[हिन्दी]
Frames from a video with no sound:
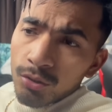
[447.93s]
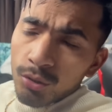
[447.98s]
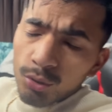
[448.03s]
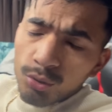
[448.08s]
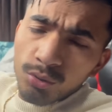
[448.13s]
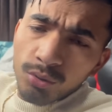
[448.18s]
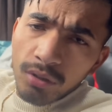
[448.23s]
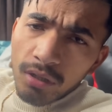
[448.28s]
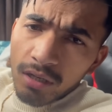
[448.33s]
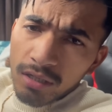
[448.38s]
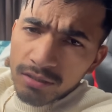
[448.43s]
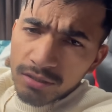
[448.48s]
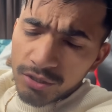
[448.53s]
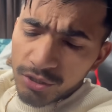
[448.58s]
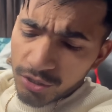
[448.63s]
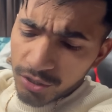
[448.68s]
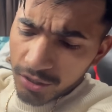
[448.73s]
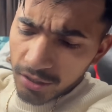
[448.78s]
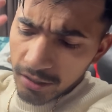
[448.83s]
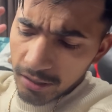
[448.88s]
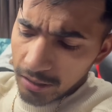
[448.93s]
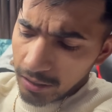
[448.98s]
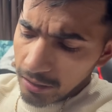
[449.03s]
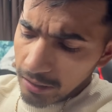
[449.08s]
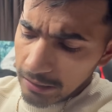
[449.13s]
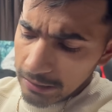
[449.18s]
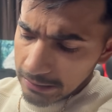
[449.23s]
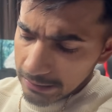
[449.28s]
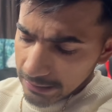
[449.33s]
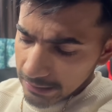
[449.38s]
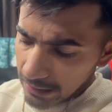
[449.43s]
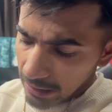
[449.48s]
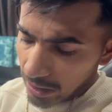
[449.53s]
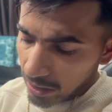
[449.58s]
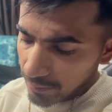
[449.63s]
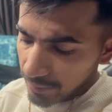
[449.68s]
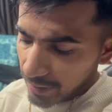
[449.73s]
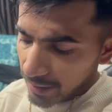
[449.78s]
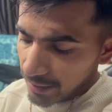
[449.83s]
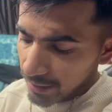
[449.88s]
दोस्तों आज का
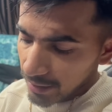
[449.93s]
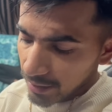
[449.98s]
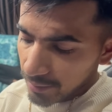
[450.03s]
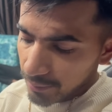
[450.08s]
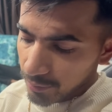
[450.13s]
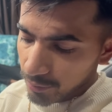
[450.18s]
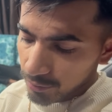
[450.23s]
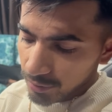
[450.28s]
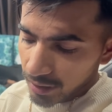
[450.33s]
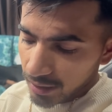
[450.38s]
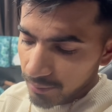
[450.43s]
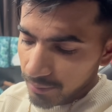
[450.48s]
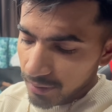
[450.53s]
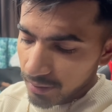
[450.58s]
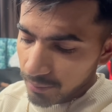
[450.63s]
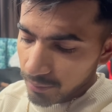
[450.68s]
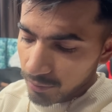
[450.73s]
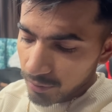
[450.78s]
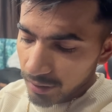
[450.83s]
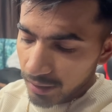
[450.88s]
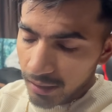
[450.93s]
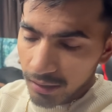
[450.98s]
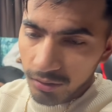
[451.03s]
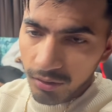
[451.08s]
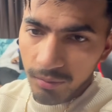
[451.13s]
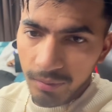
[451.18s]
कहाँ पे एंड अप होता है मैं आपको दिखाता